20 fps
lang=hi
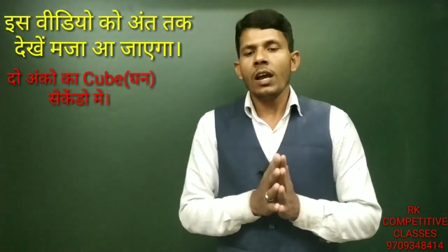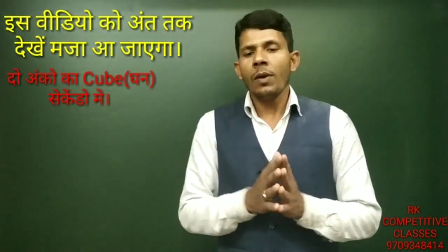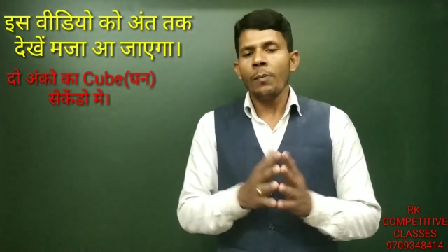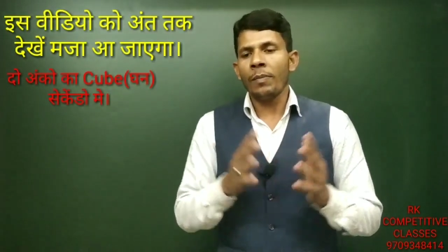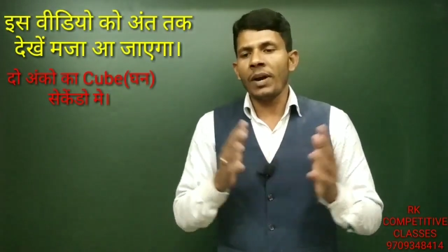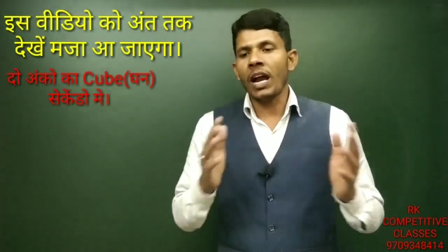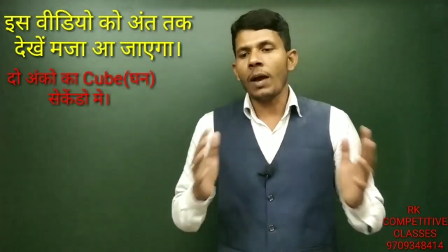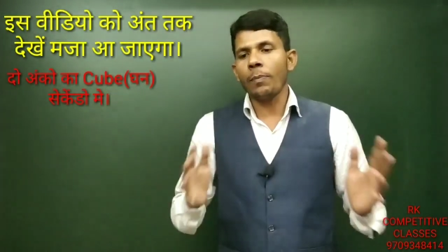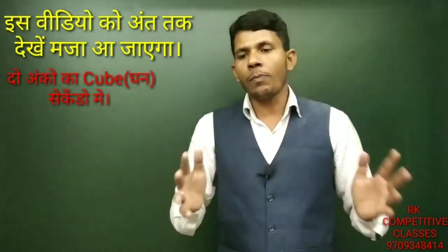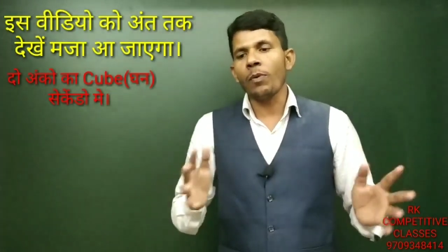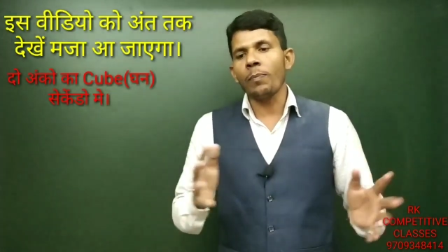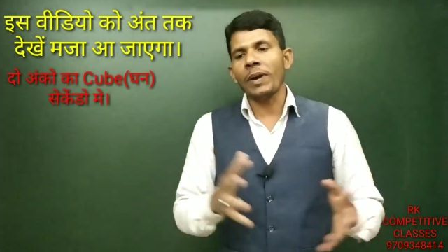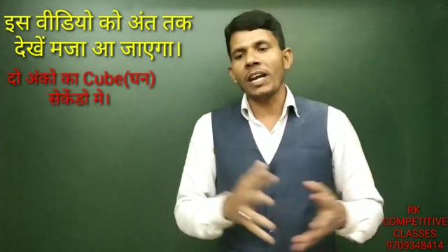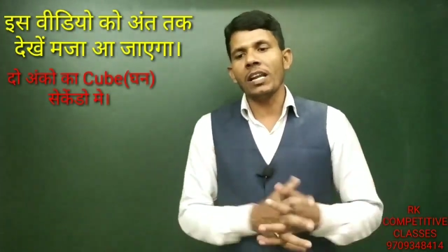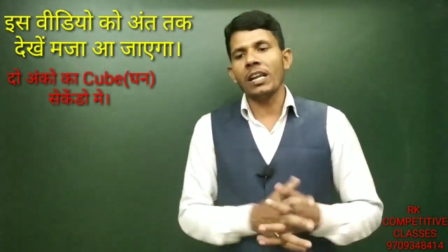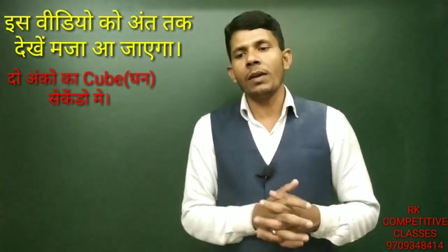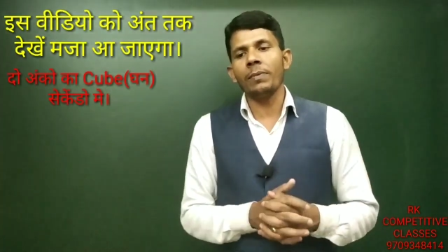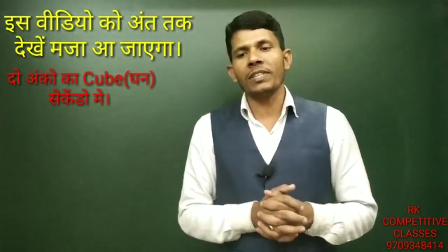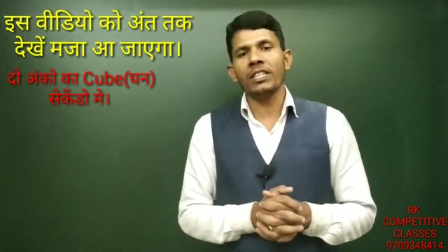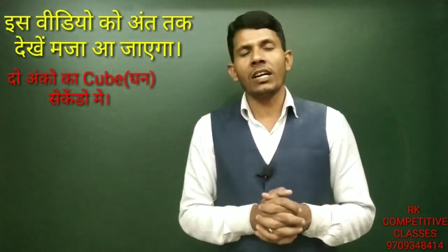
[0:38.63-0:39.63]
मैं आपको
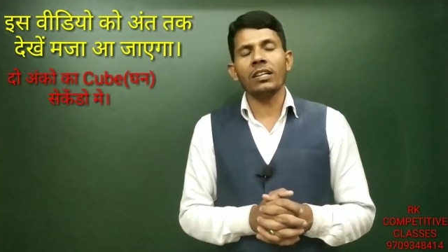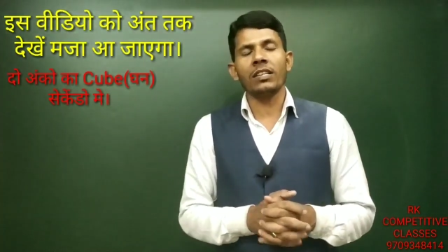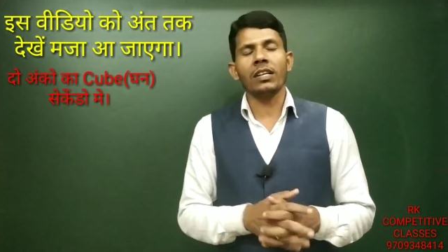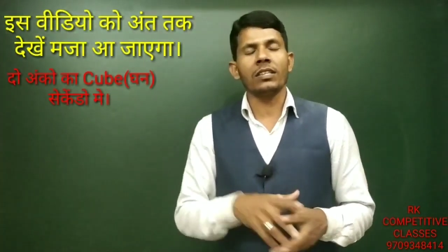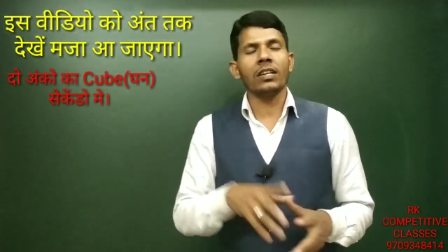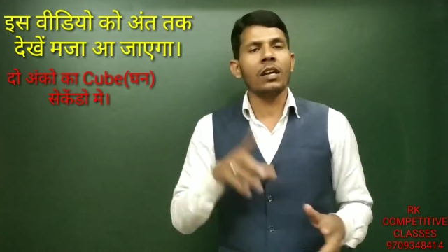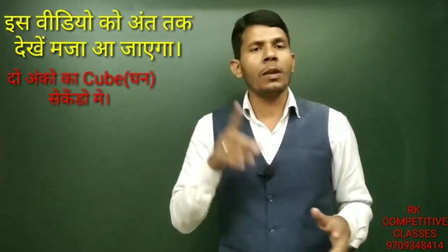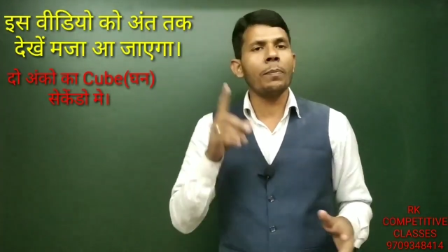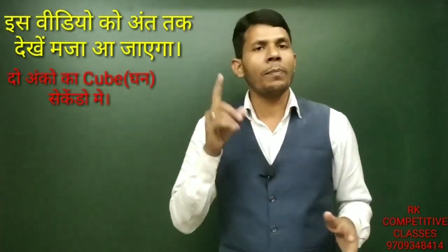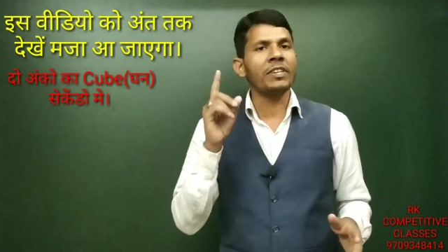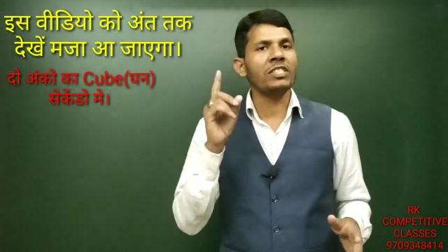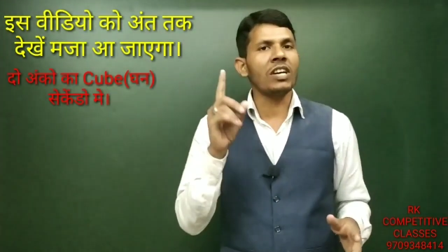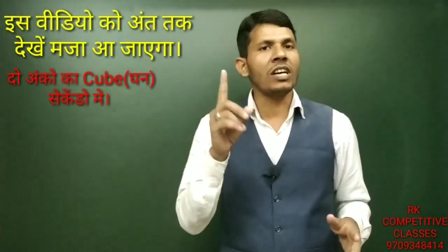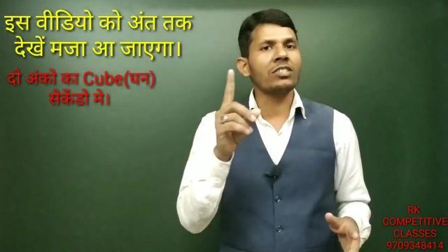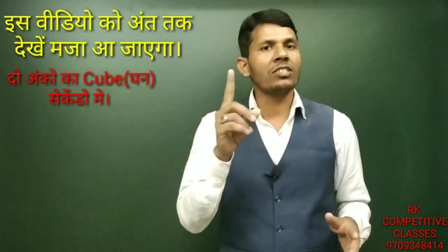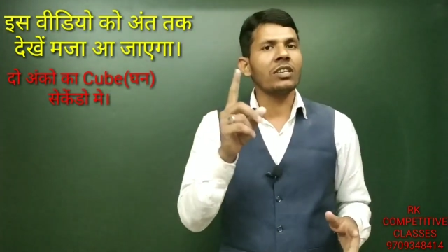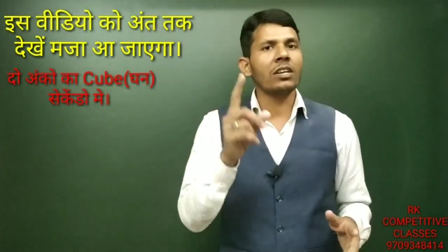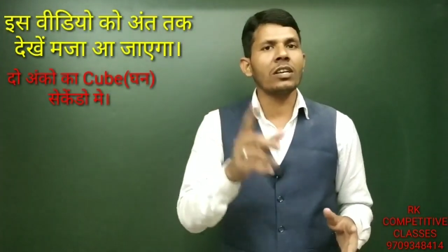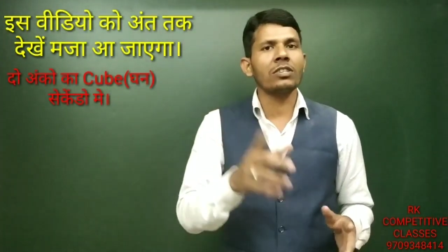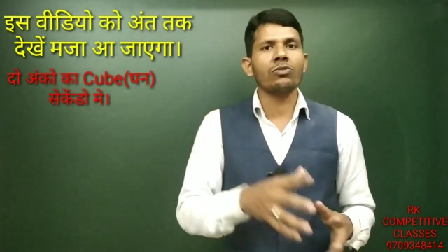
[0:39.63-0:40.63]
पहले ही बता दिया था कि
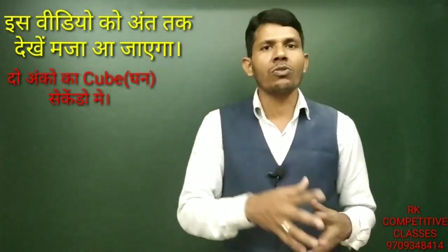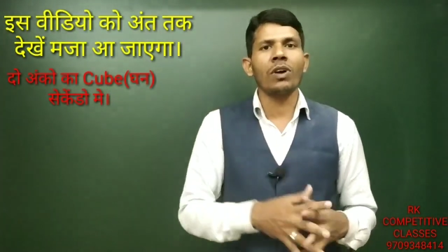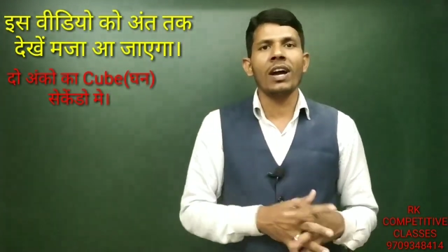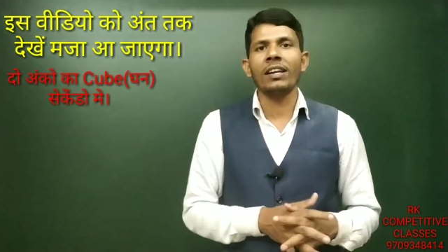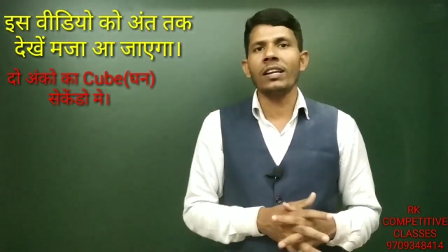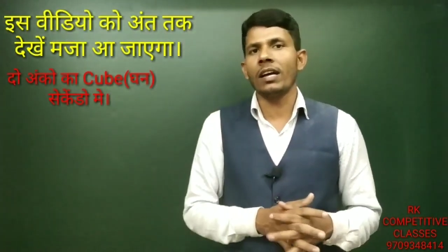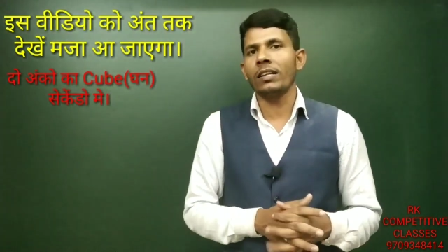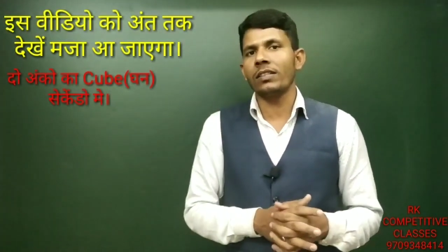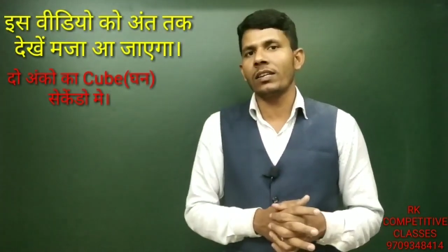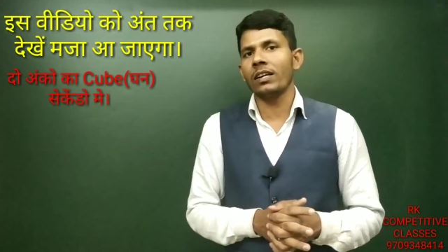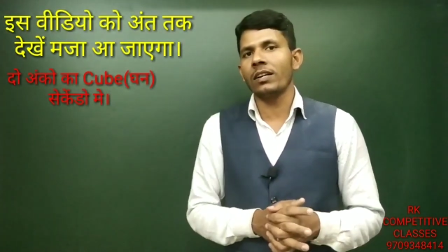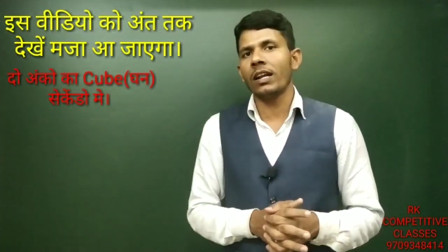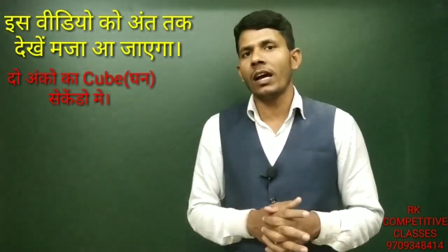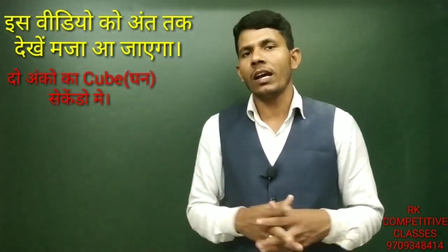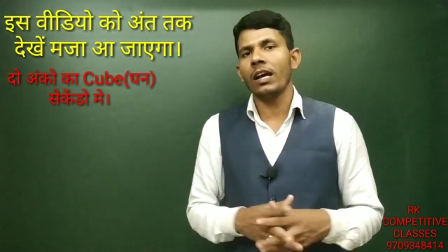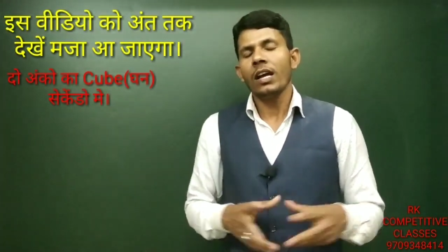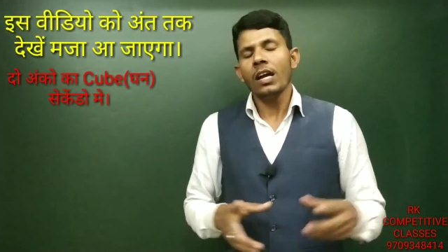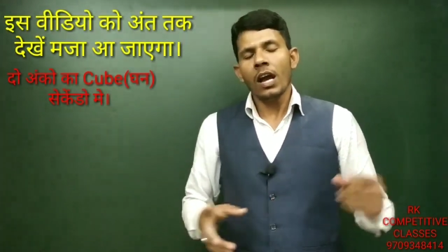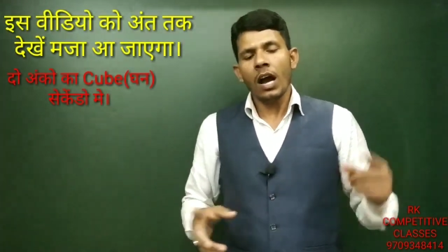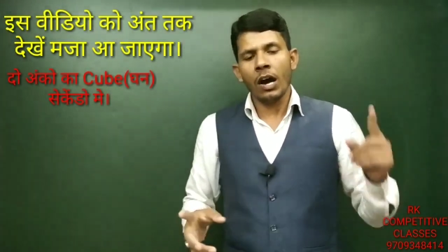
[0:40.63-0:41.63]
50 तक का स्क्वायर याद रखना है